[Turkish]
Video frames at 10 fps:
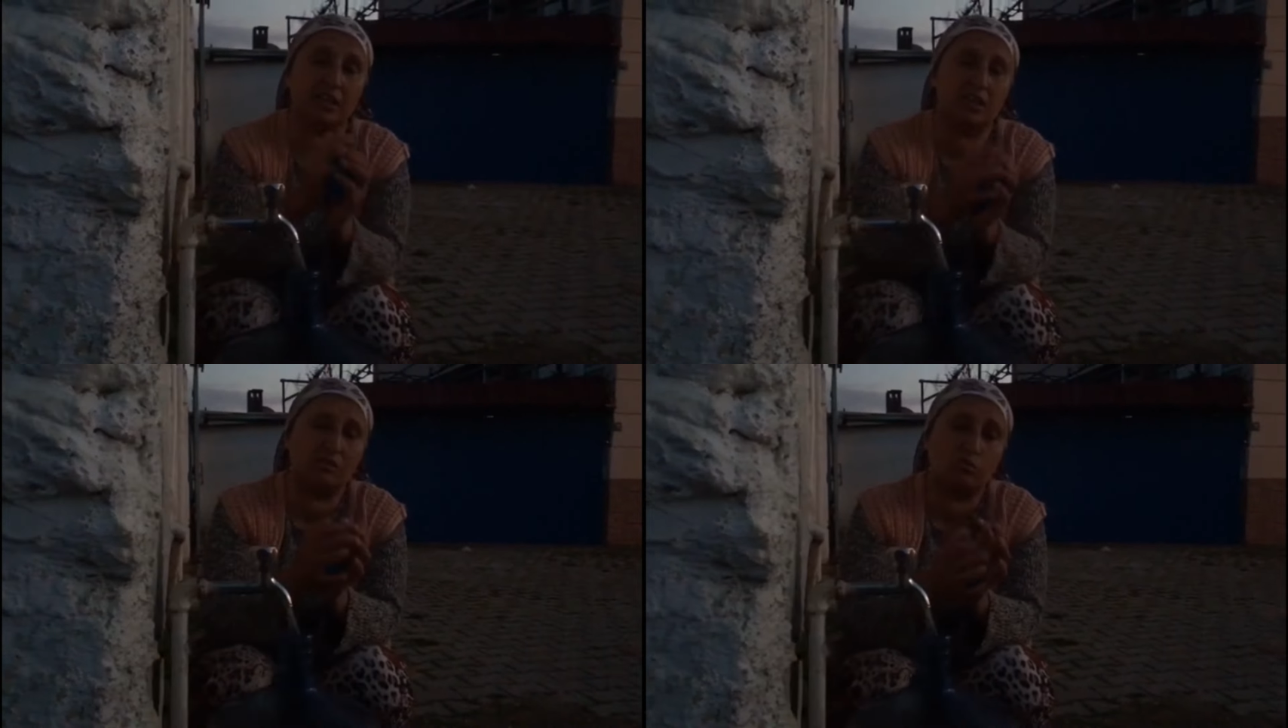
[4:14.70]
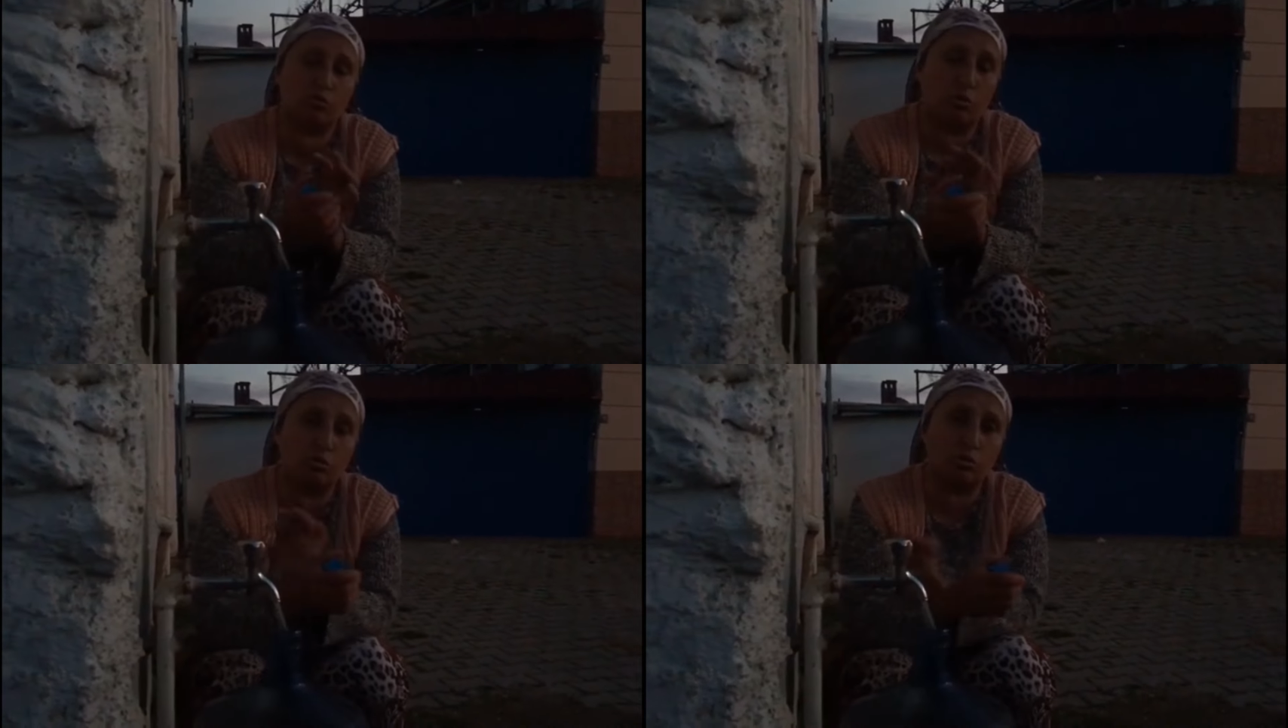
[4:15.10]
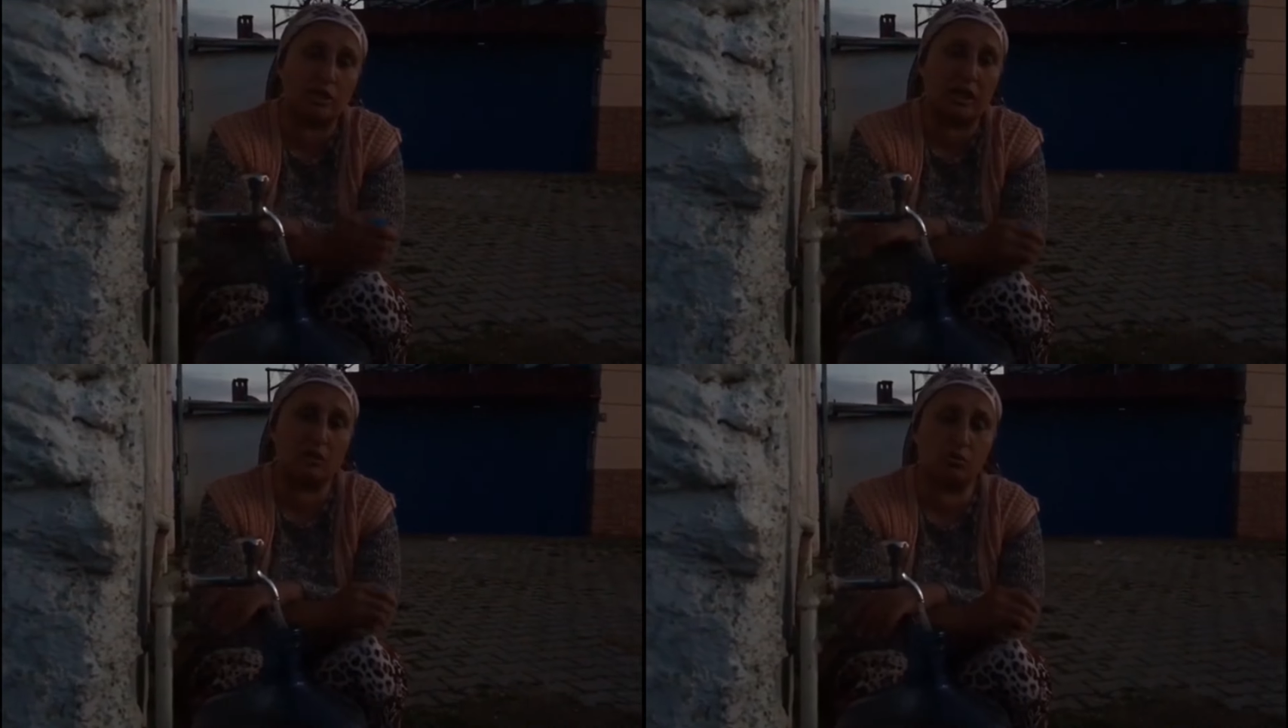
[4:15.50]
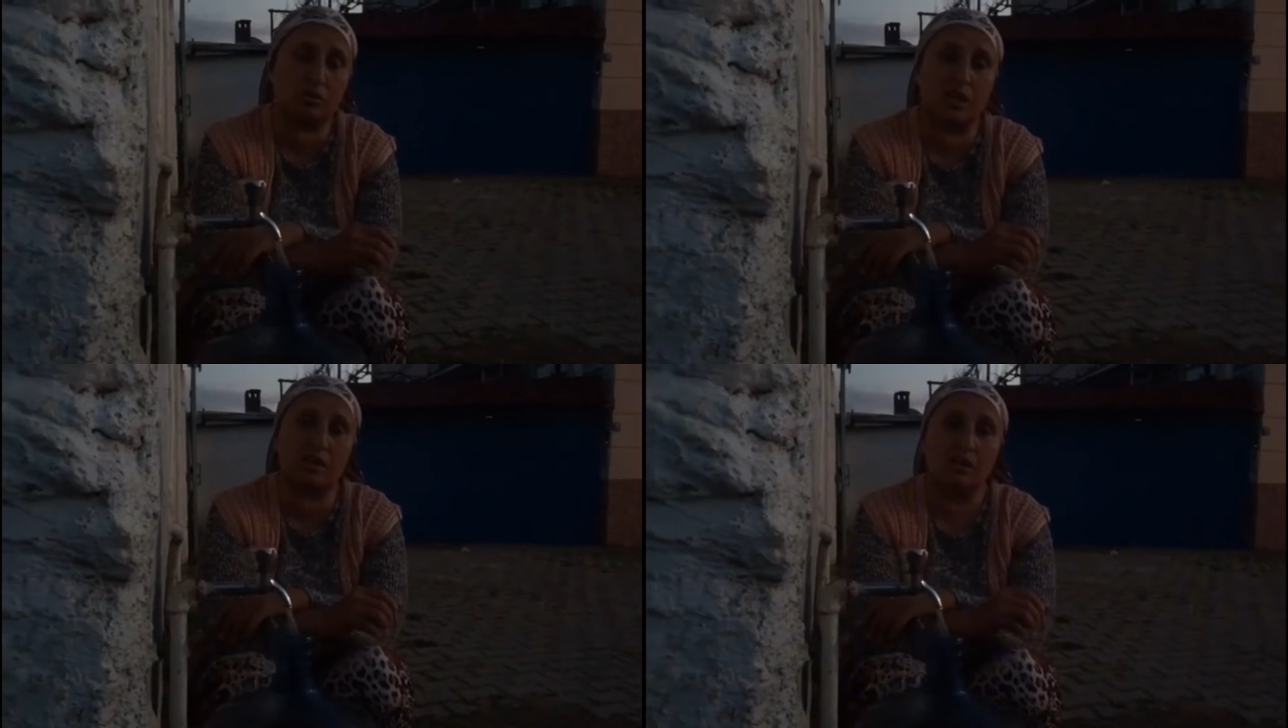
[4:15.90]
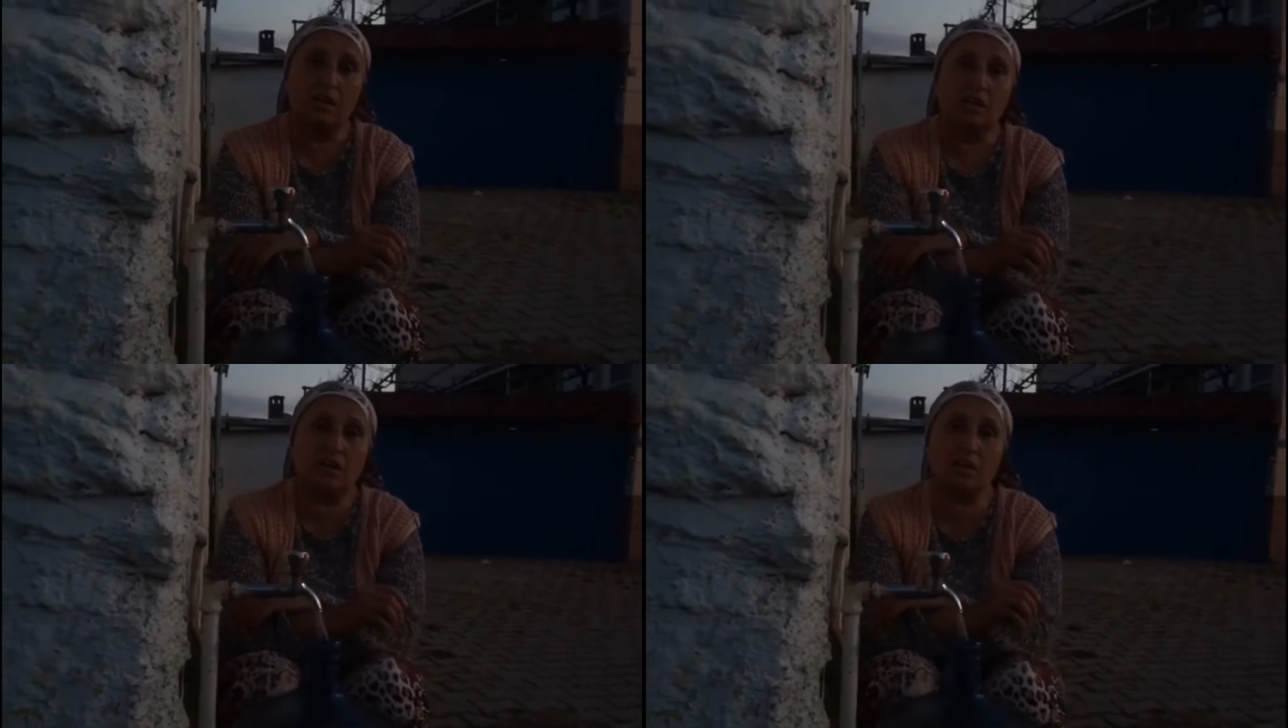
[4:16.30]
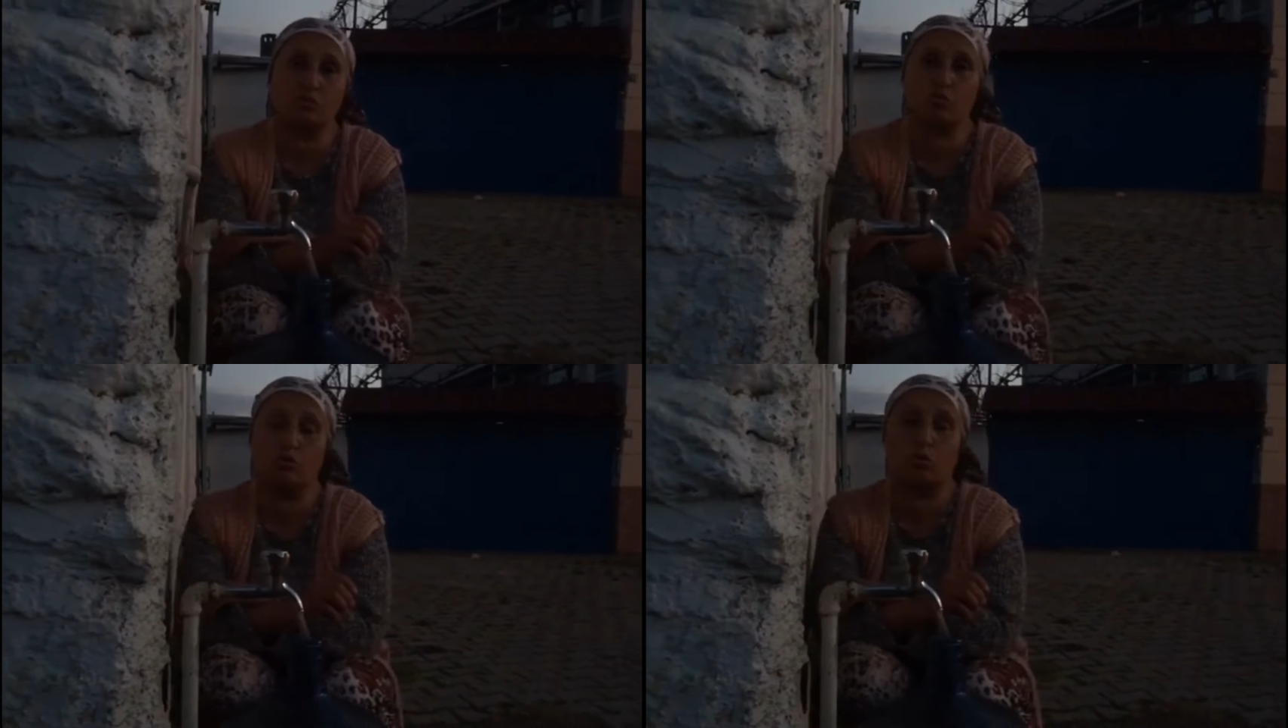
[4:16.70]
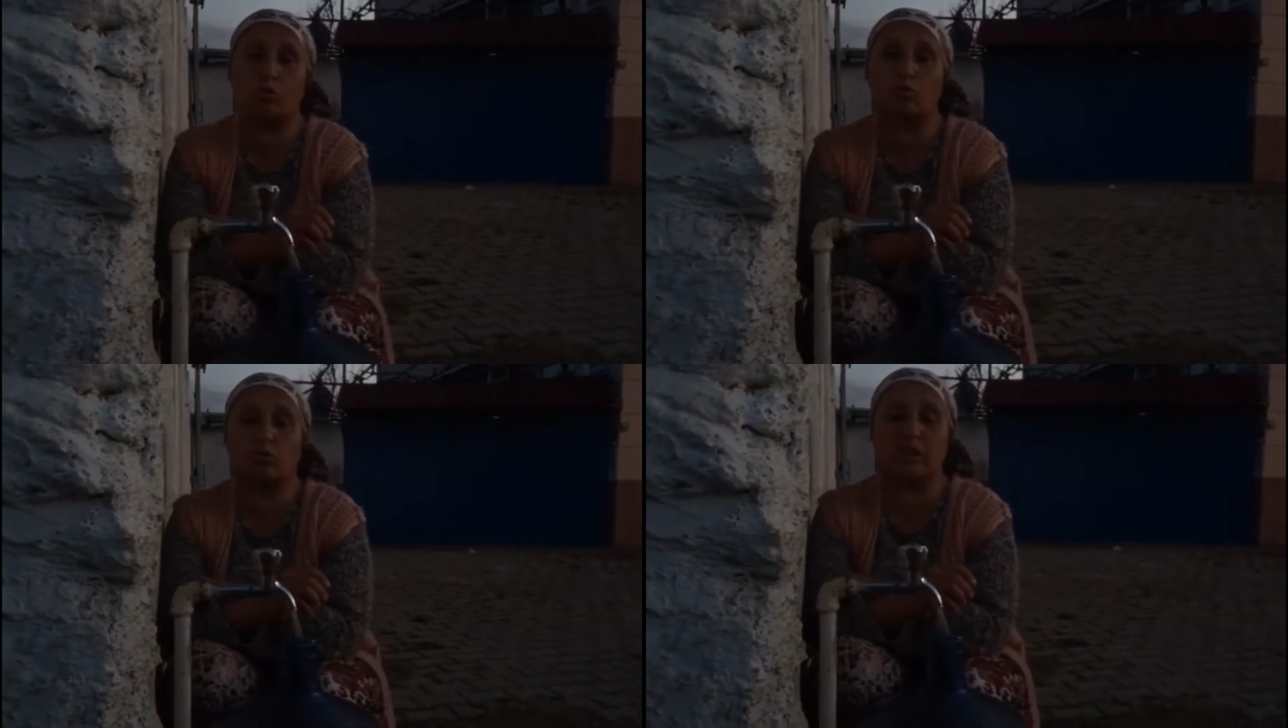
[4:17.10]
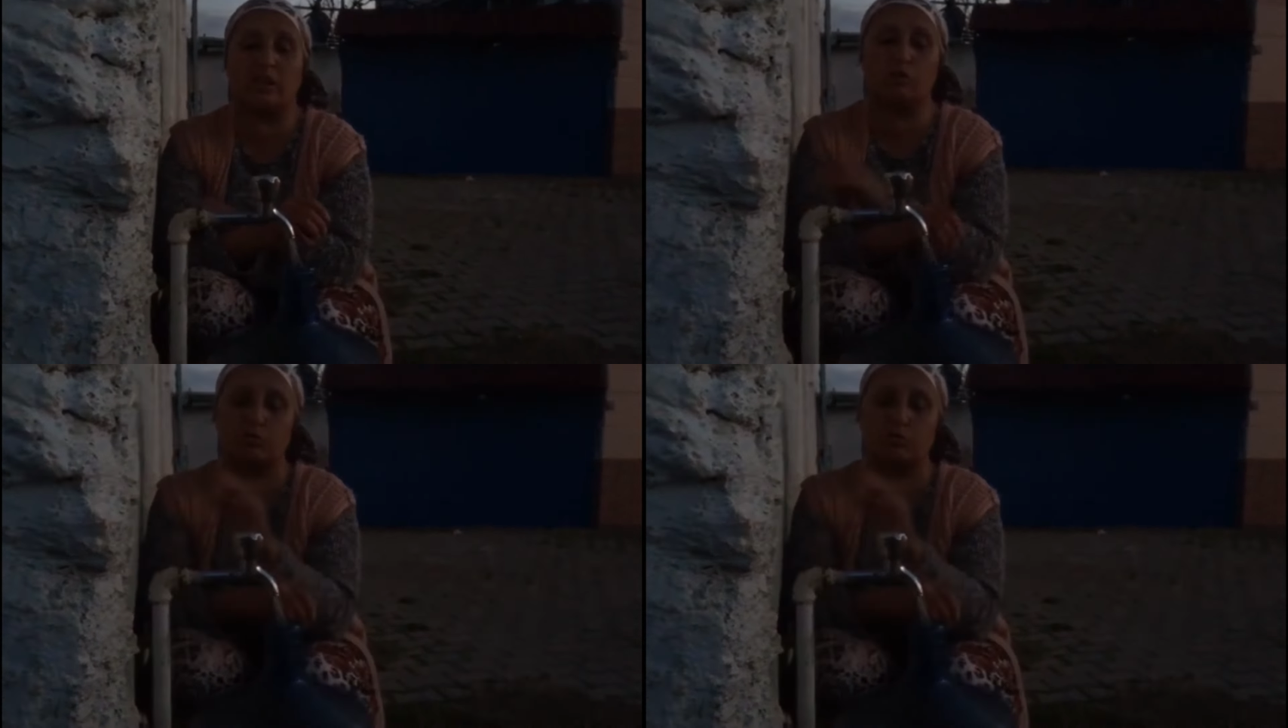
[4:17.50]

iyi su doldurup geliyoruz. Gar gar suyu doldurup geliyoruz.